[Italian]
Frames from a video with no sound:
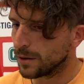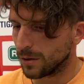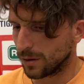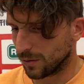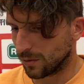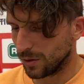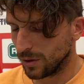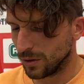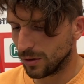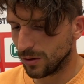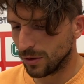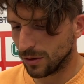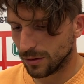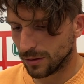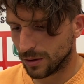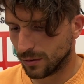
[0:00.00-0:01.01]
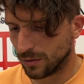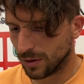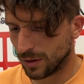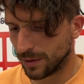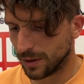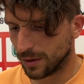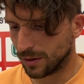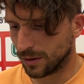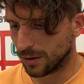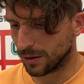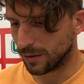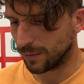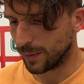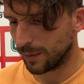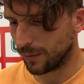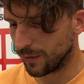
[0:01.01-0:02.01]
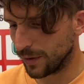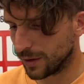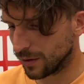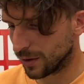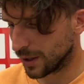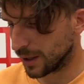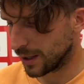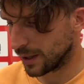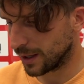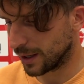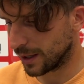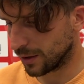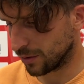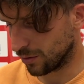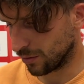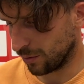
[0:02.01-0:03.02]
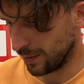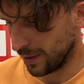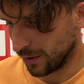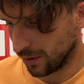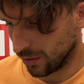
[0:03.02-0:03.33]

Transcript: No, quello sicuramente no, abbiamo visto che come l'anno